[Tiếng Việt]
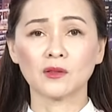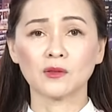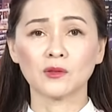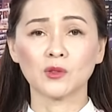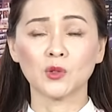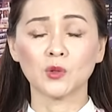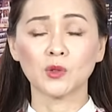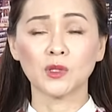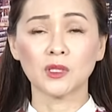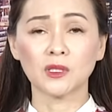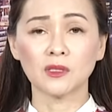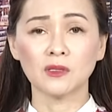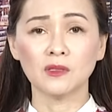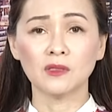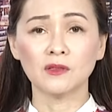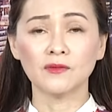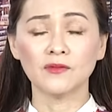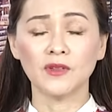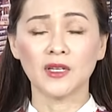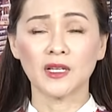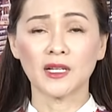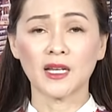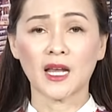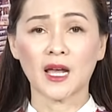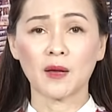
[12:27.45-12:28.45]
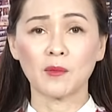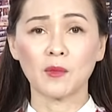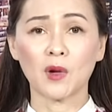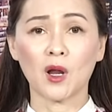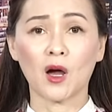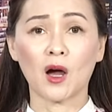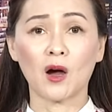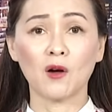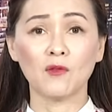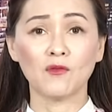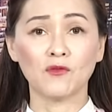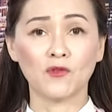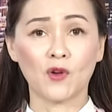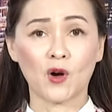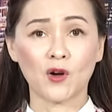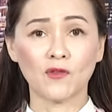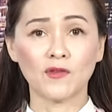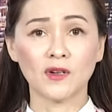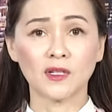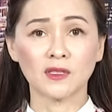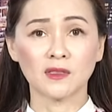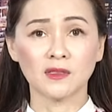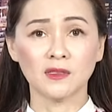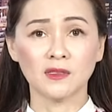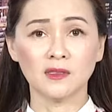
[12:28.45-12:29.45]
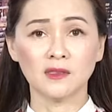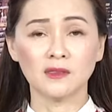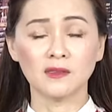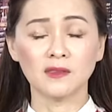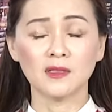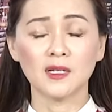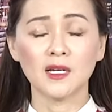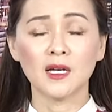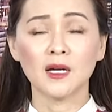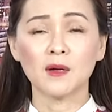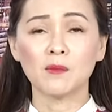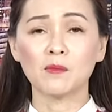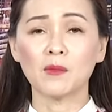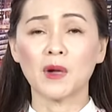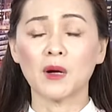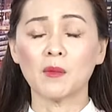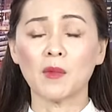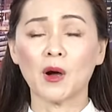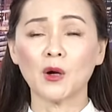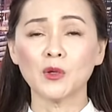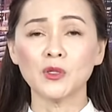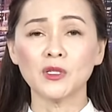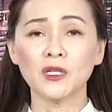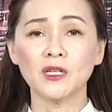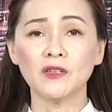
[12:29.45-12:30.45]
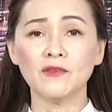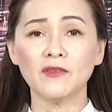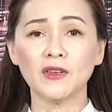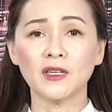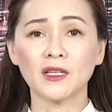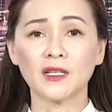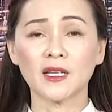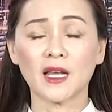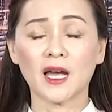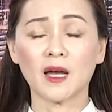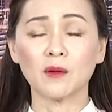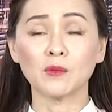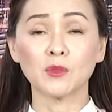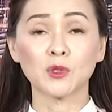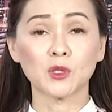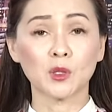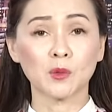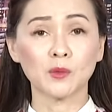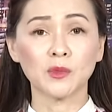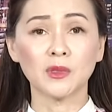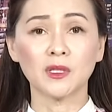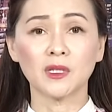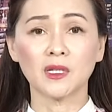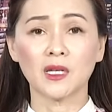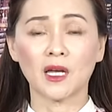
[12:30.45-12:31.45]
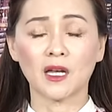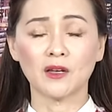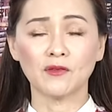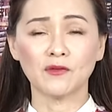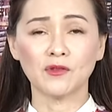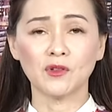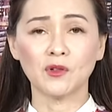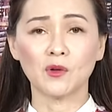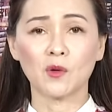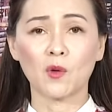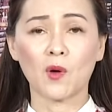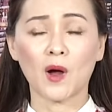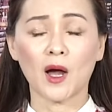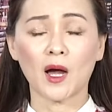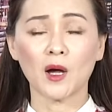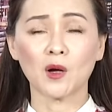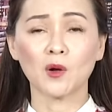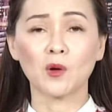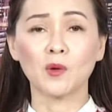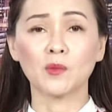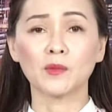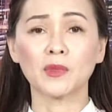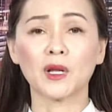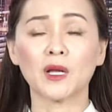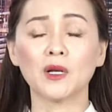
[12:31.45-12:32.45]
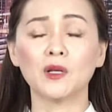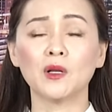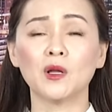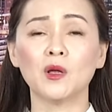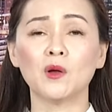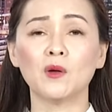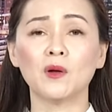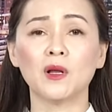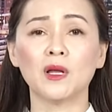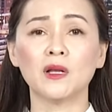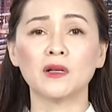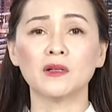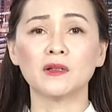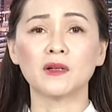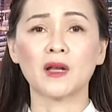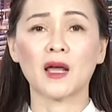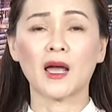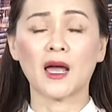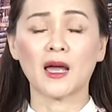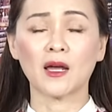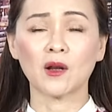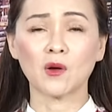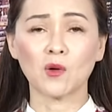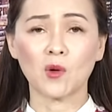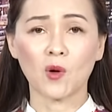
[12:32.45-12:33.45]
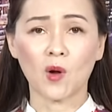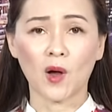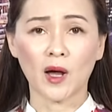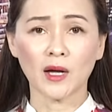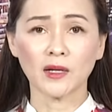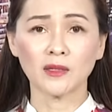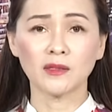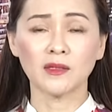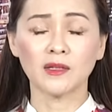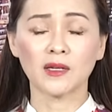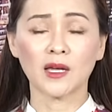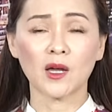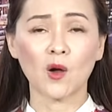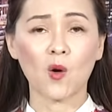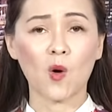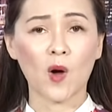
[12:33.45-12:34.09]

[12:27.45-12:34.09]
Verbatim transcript: chủ tịch nước Việt Nam là ông Võ Văn Thưởng mà báo chí Việt Nam trong những ngày vừa qua cũng đã nêu lên hàng loạt những cái